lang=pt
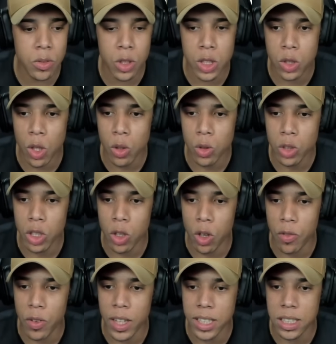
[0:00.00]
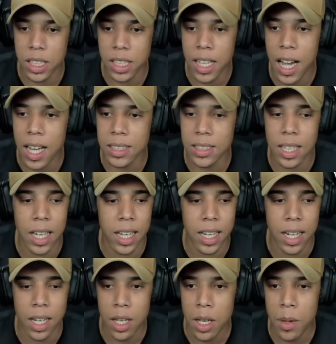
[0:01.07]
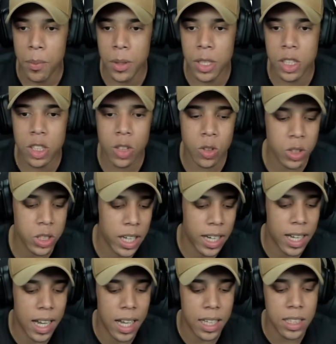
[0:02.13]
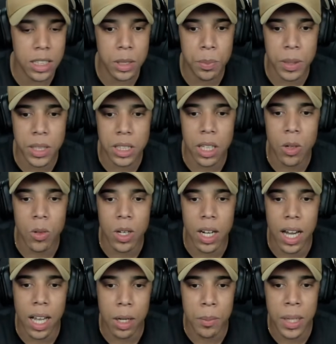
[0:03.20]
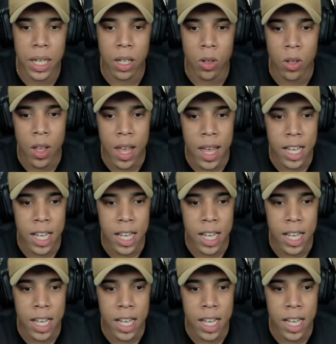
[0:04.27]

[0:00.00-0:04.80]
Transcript: Vou ir só com o giroflex ligados, galera. Pra gente não chegar e espantar o cara, mano.